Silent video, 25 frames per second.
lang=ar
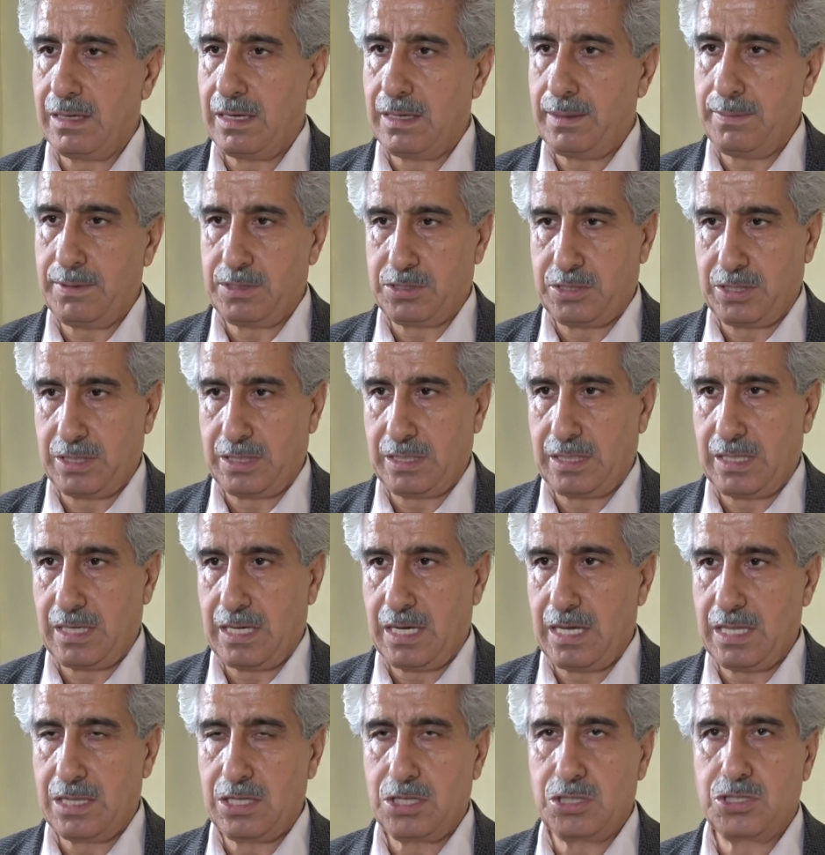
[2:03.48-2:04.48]
البشرية
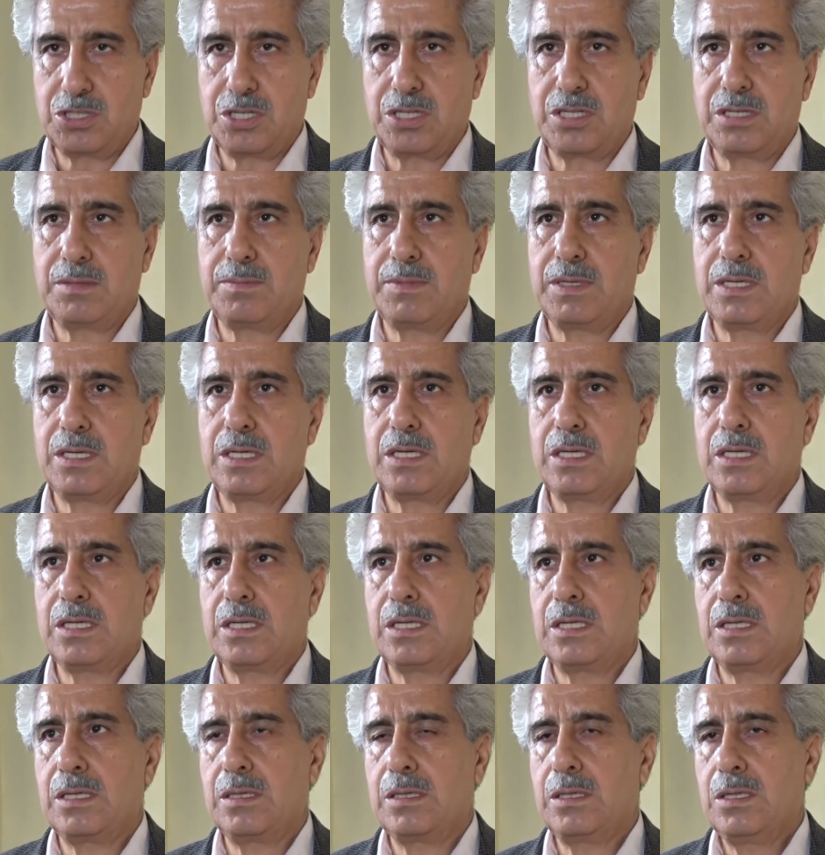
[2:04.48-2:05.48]
هذه جريمة
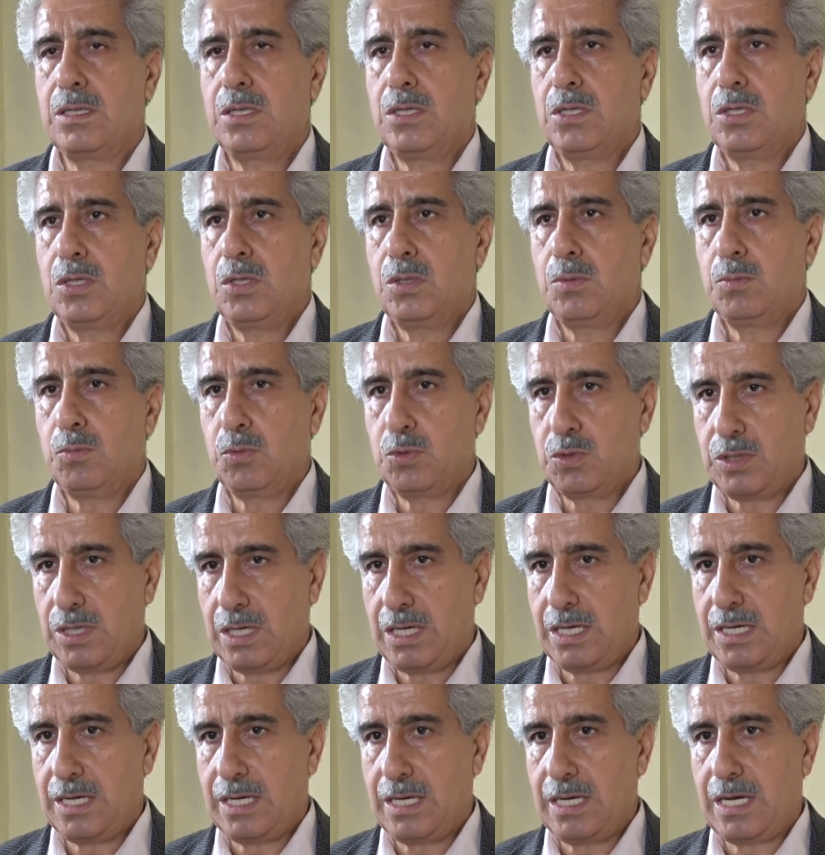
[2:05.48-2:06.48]
آه،
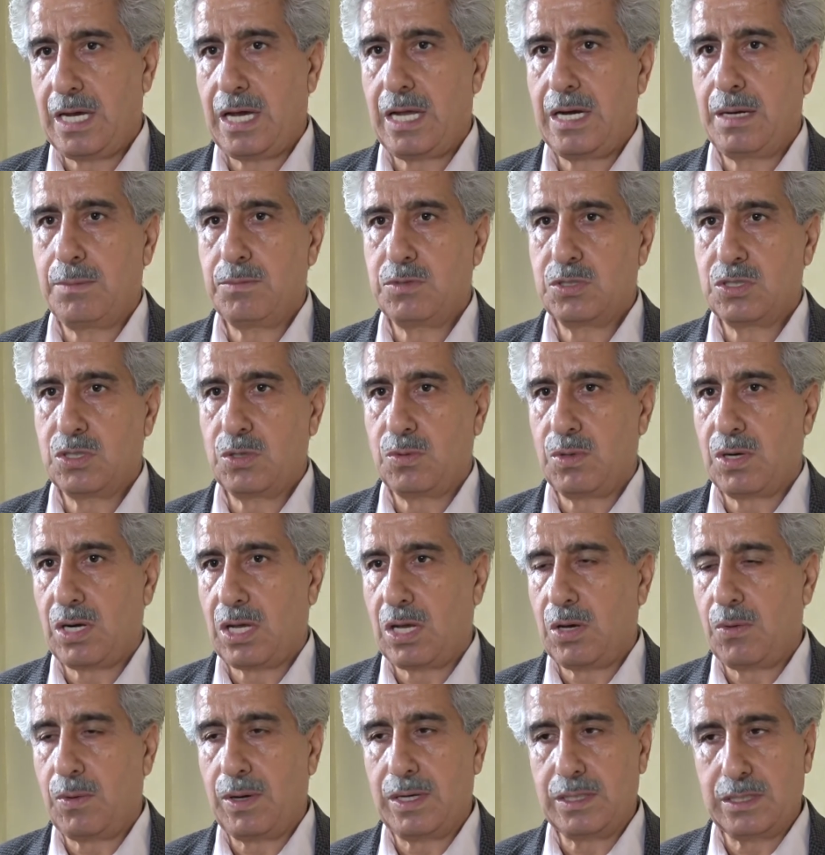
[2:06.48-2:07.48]
مدانة على مستوى
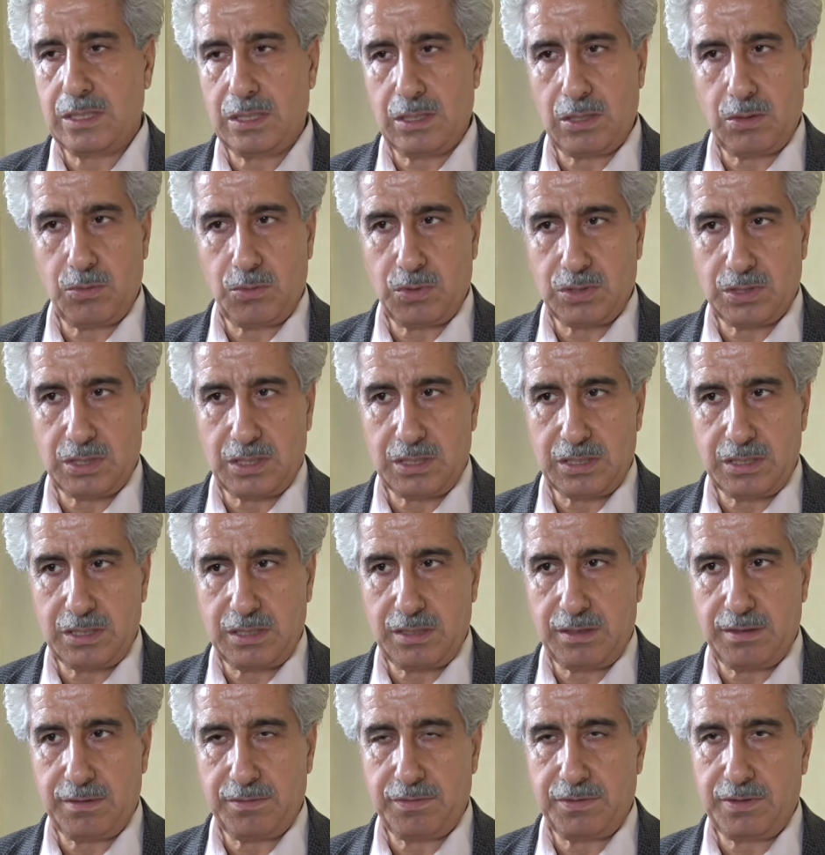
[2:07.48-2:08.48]
القوانين
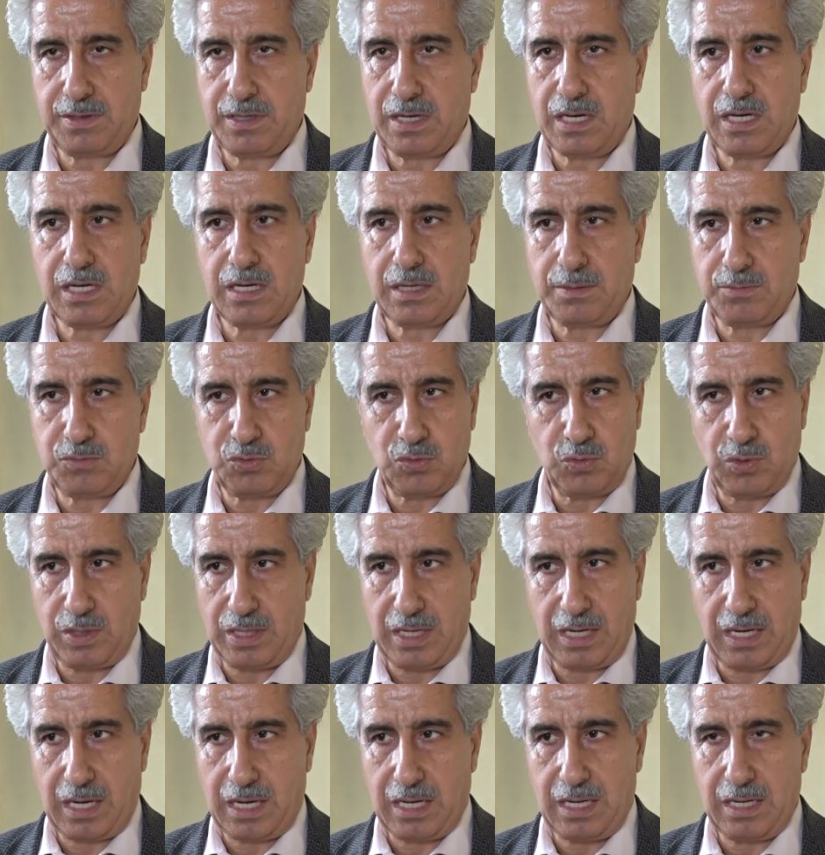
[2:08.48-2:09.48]
الوطنية في أغلب دول
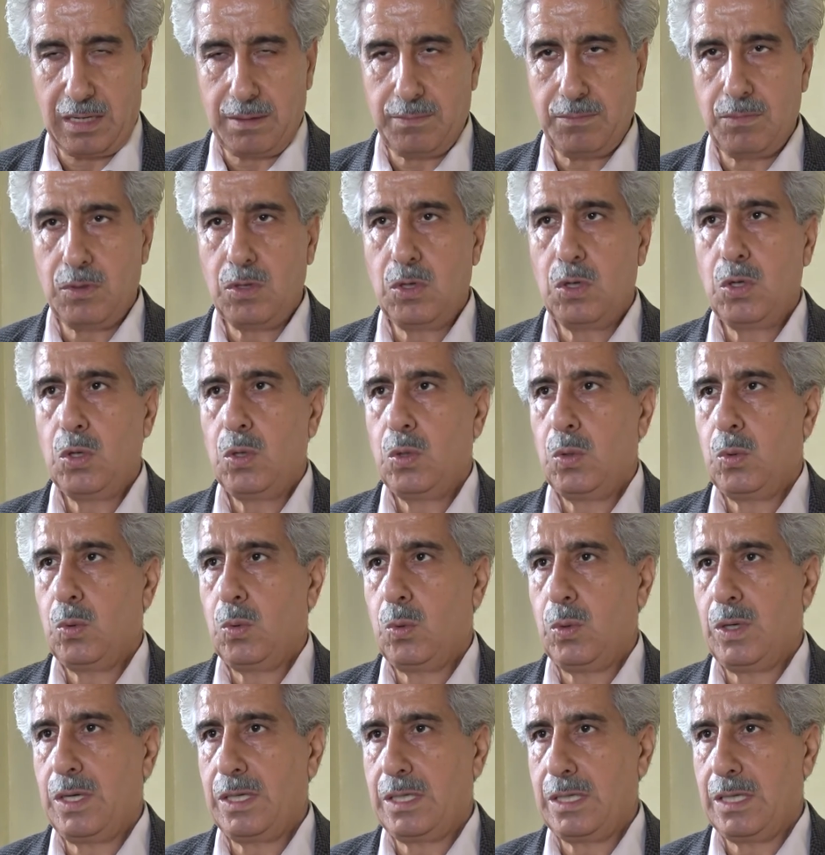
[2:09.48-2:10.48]
العالم
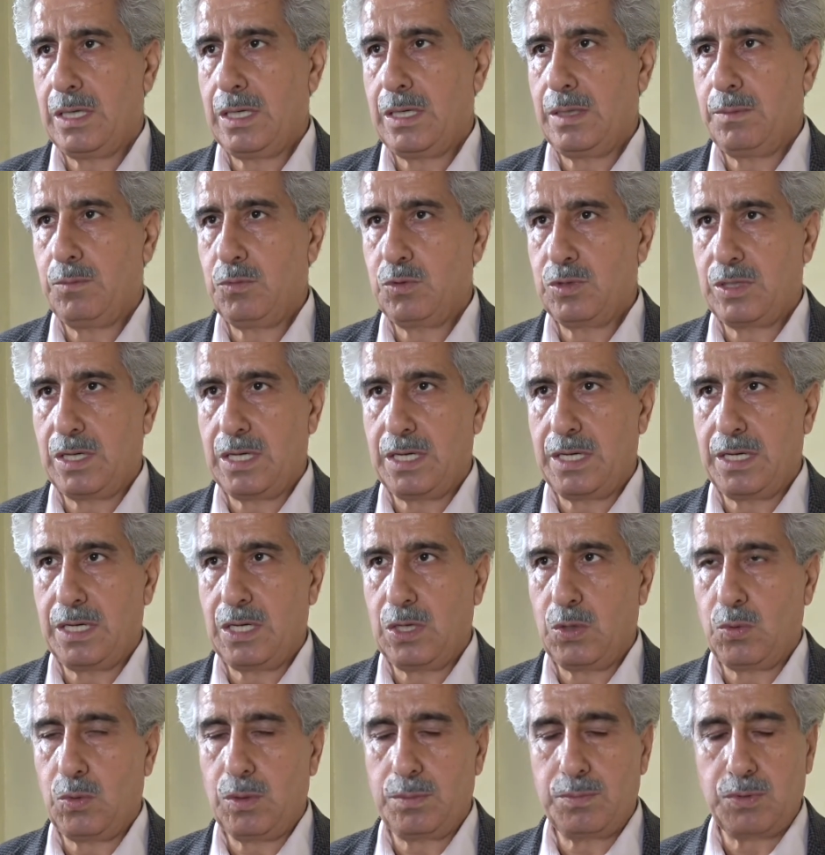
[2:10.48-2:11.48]
وهي
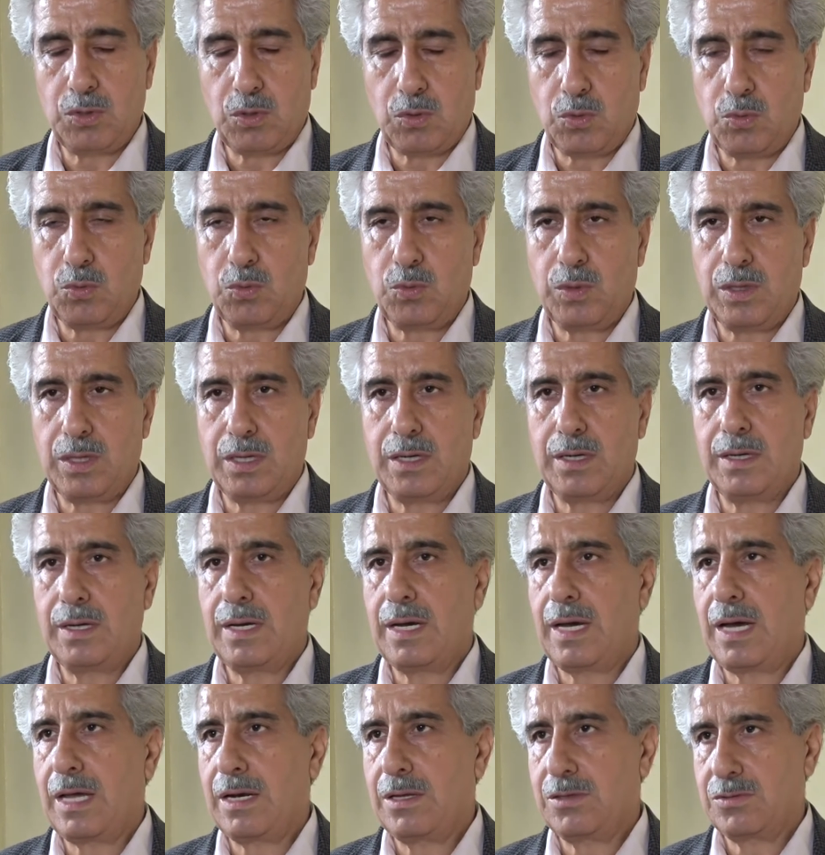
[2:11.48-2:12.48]
مدانة وبقوة
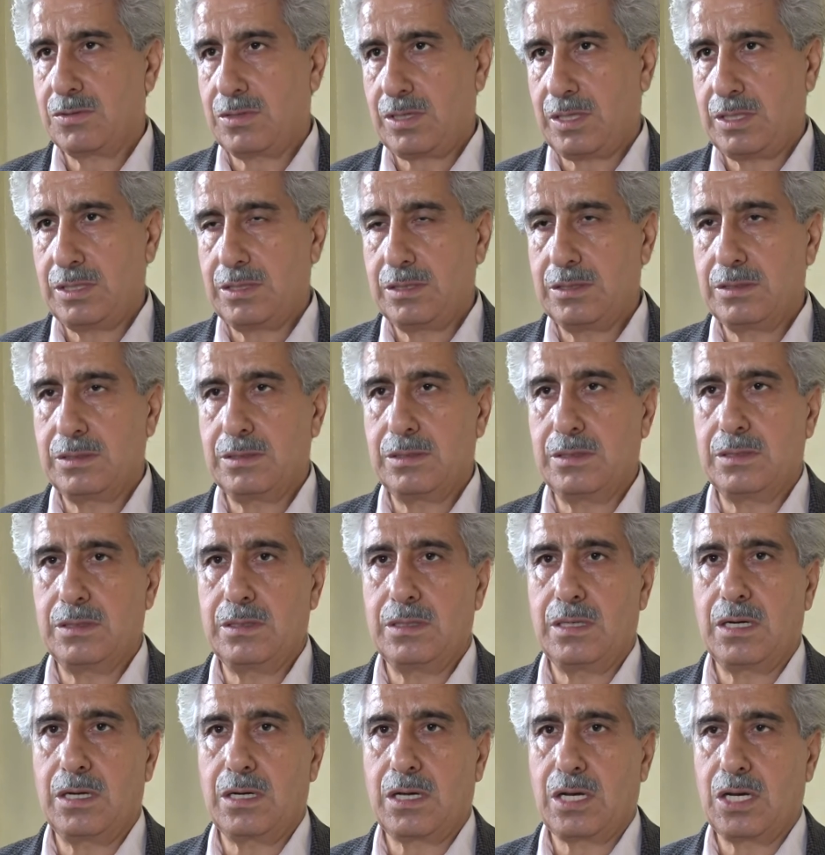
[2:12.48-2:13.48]
على صعيد
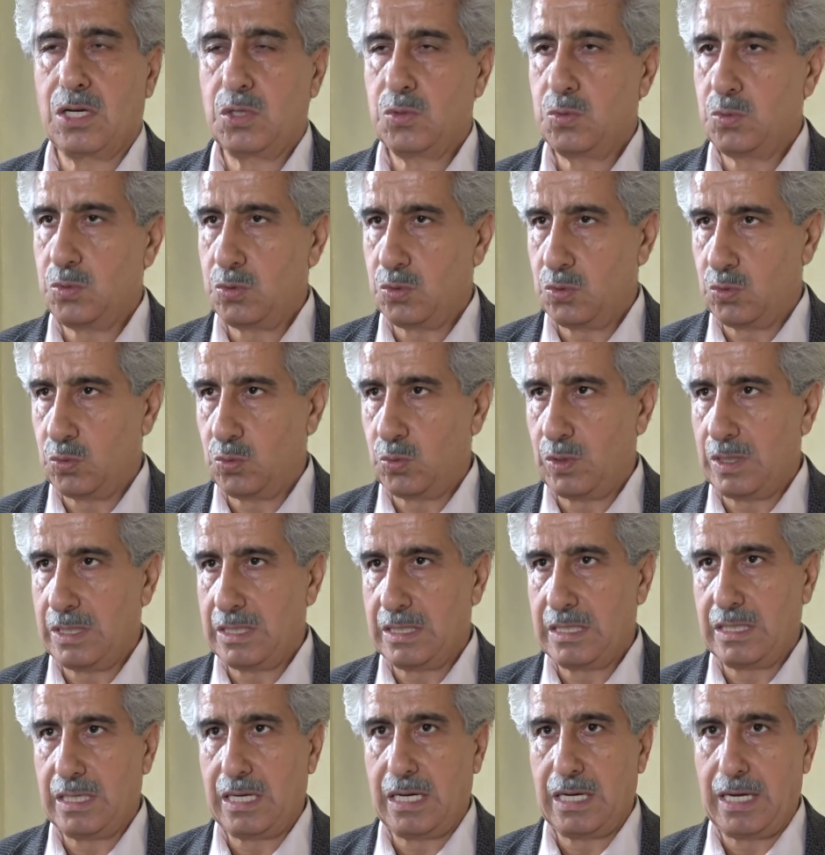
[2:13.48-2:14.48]
آه، القانون
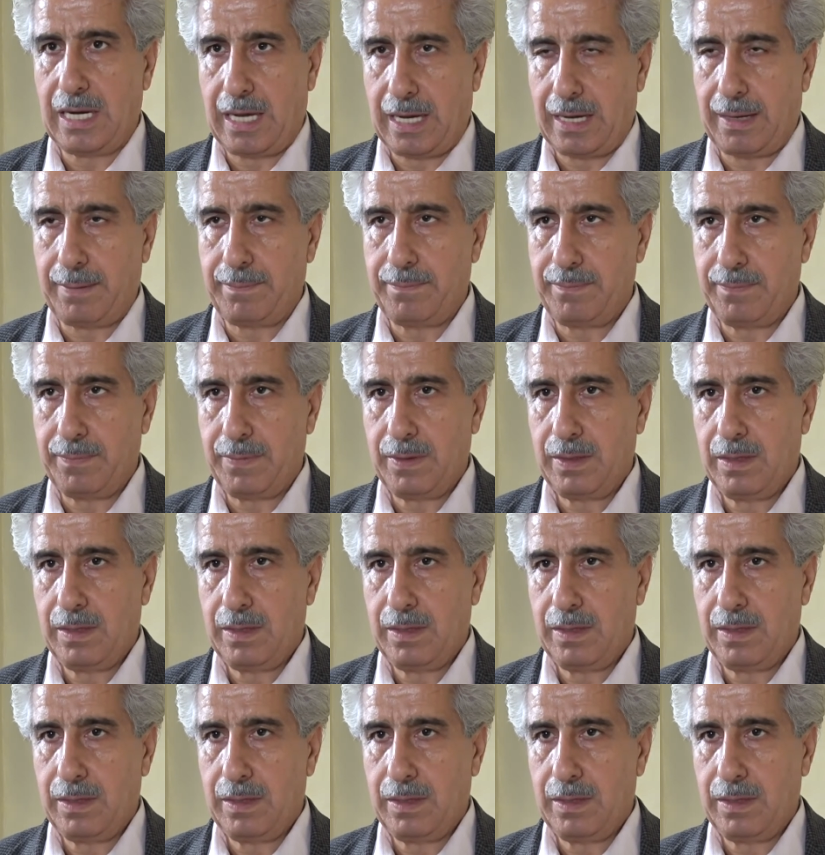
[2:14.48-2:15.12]
الدولي العام